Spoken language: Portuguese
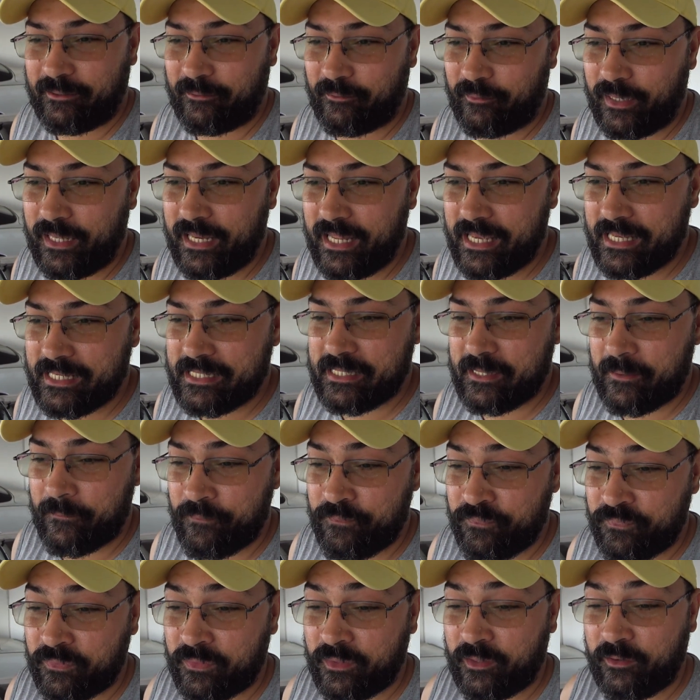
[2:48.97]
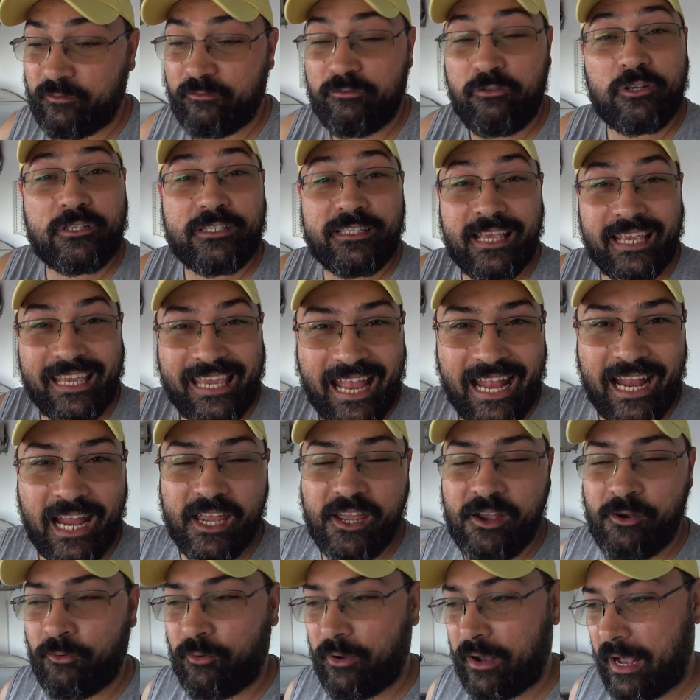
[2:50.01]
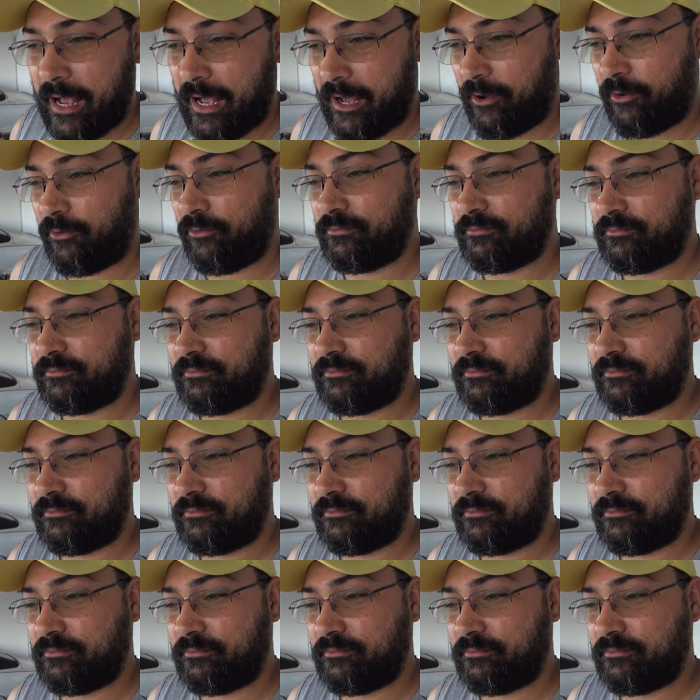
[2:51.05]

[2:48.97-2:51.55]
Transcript: Beleza? Você quer ganhar um carro?